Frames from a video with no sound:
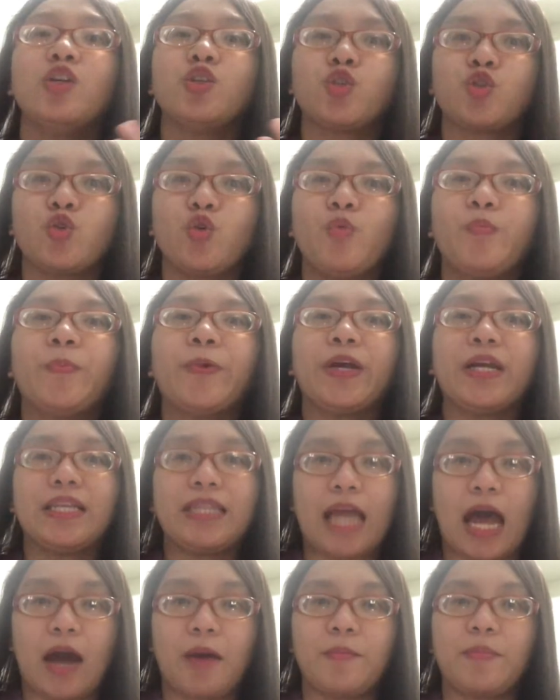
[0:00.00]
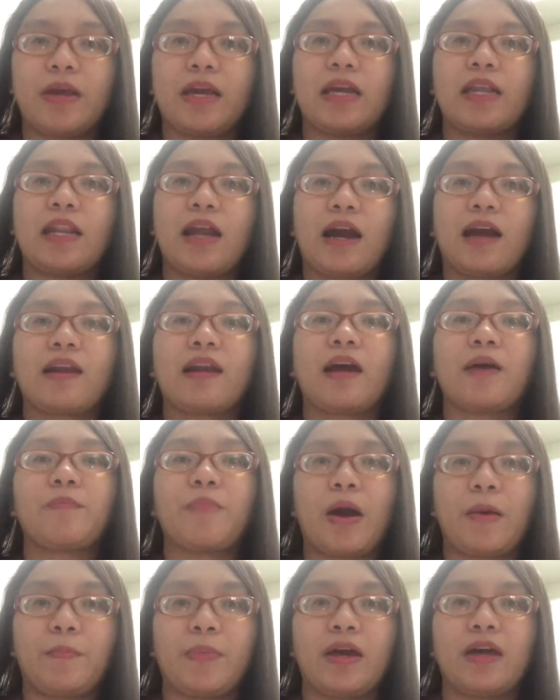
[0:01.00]
super dami ng
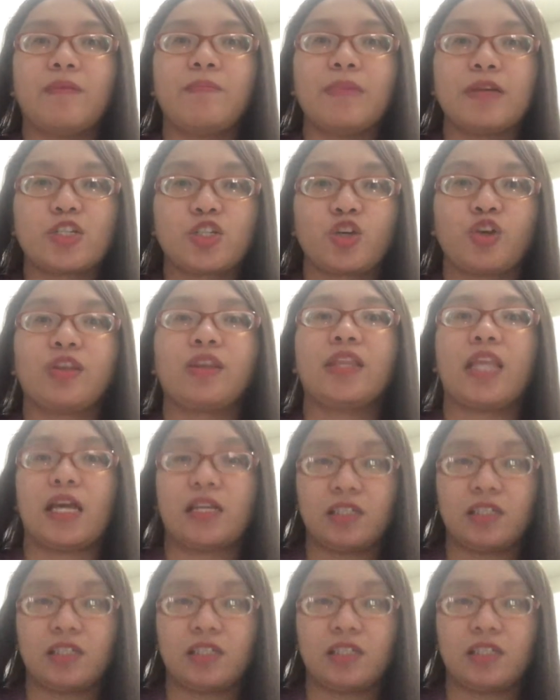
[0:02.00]
nagpapa-emission